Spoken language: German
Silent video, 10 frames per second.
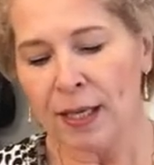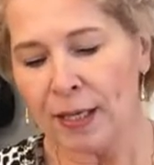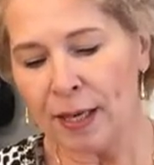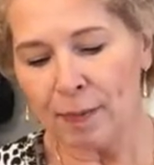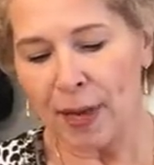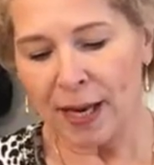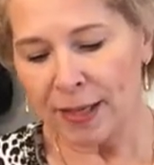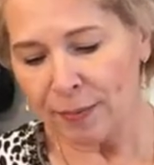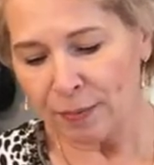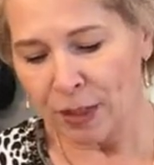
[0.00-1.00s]
neben
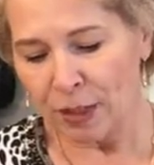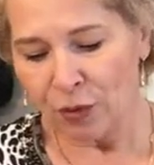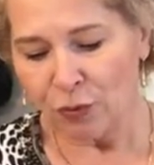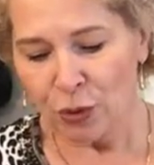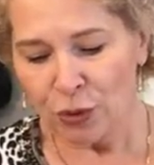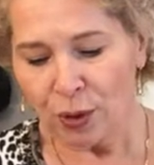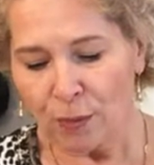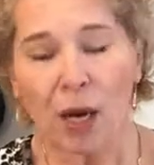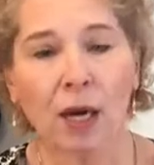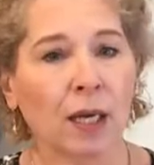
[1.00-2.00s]
einem
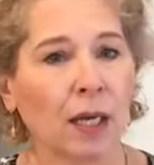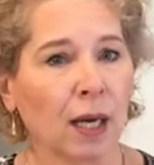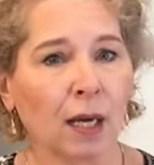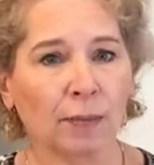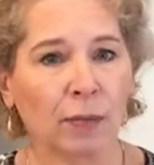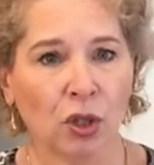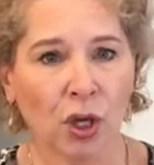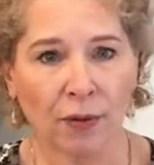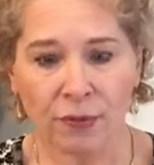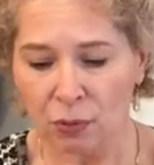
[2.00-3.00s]
wunderbar gegerbten
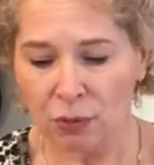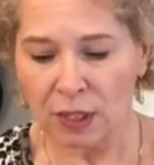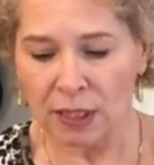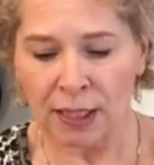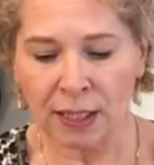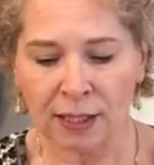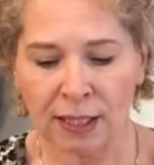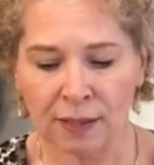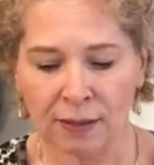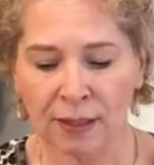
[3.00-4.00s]
Schafs- oder
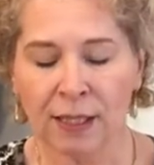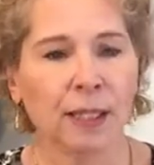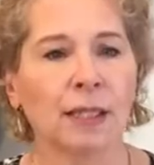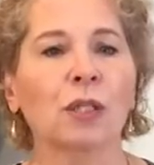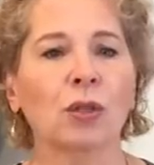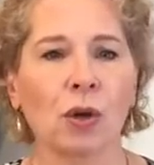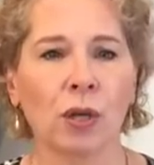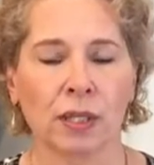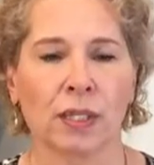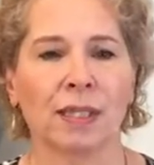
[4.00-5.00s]
Ziegenleder, das teuerste.